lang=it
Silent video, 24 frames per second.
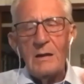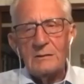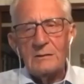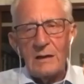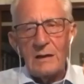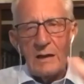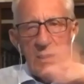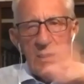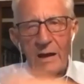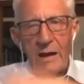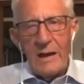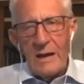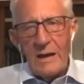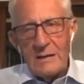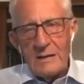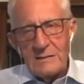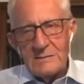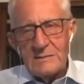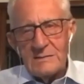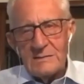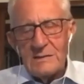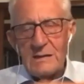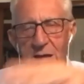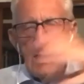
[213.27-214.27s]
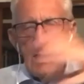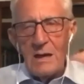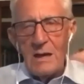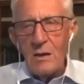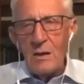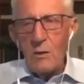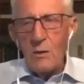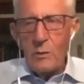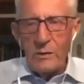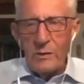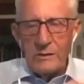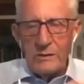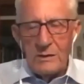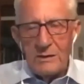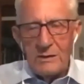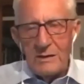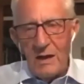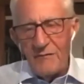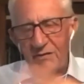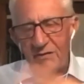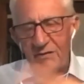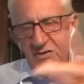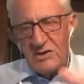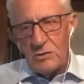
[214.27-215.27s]
tra garanzie e
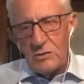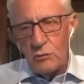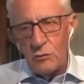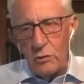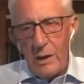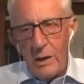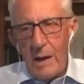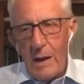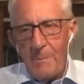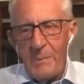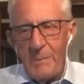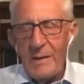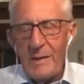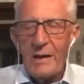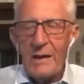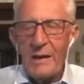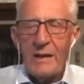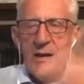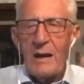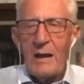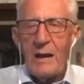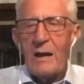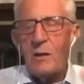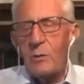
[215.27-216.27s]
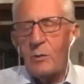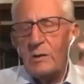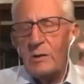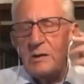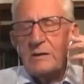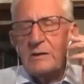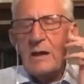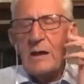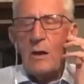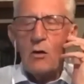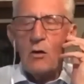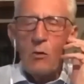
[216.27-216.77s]
liquidità, facendo capire che la liquidità.